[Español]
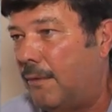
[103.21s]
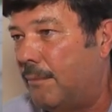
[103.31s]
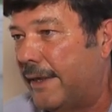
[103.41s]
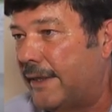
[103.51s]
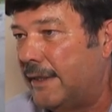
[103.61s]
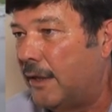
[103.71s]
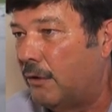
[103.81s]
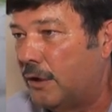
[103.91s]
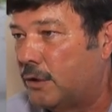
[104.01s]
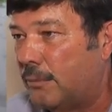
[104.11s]

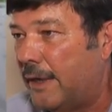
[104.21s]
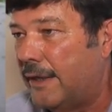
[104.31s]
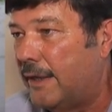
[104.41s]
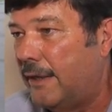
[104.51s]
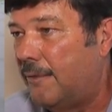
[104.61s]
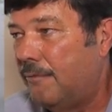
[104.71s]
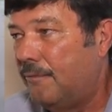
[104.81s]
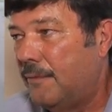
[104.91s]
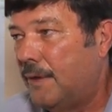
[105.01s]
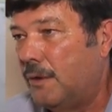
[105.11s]
marginado de su madre,
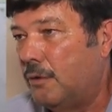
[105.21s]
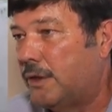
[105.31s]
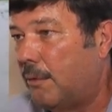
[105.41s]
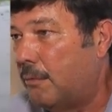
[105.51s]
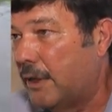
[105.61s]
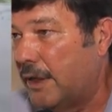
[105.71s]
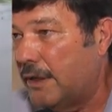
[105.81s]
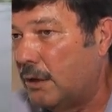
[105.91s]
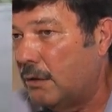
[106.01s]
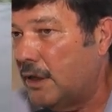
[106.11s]
no sabemos qué
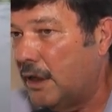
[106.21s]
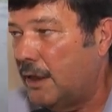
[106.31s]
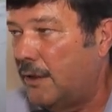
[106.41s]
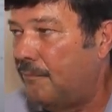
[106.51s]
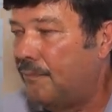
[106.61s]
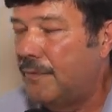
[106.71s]
destino tiene.